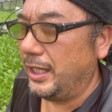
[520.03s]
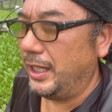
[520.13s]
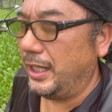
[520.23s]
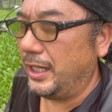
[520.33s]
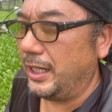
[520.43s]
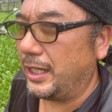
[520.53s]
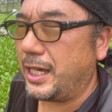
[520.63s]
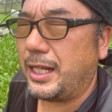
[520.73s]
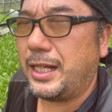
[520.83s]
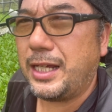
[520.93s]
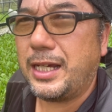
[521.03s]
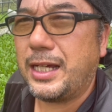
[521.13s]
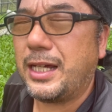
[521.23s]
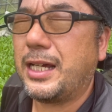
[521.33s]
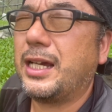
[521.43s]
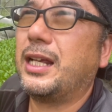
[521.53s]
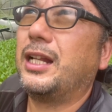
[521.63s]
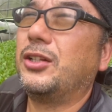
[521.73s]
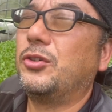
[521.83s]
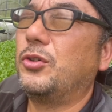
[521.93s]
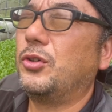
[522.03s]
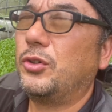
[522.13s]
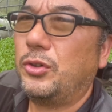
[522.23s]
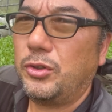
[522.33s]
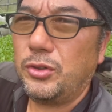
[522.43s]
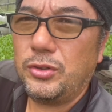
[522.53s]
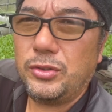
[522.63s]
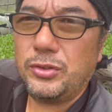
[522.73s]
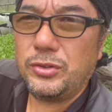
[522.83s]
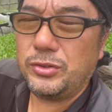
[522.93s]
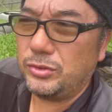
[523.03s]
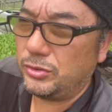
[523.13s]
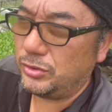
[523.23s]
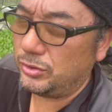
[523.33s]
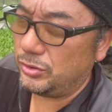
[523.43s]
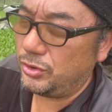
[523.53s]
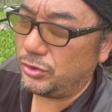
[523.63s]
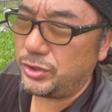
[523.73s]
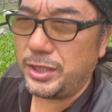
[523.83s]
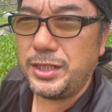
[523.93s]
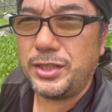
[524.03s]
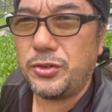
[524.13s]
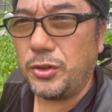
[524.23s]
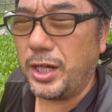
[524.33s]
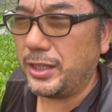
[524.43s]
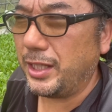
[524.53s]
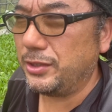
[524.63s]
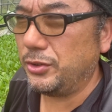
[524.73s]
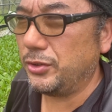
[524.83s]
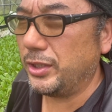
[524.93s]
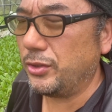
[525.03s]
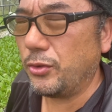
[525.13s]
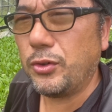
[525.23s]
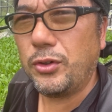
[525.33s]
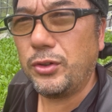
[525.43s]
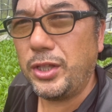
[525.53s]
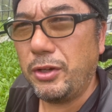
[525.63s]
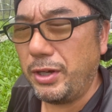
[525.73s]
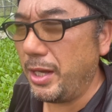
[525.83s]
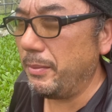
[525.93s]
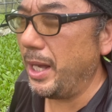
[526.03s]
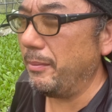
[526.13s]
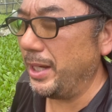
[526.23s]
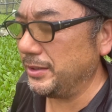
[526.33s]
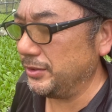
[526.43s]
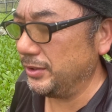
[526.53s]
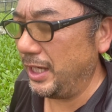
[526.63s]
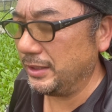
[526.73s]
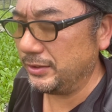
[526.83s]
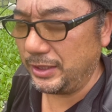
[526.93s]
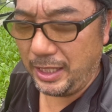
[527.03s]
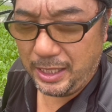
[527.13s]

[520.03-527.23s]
あカラッカラのこう、直射日光が当たるようなところでは、まあ、まず発芽、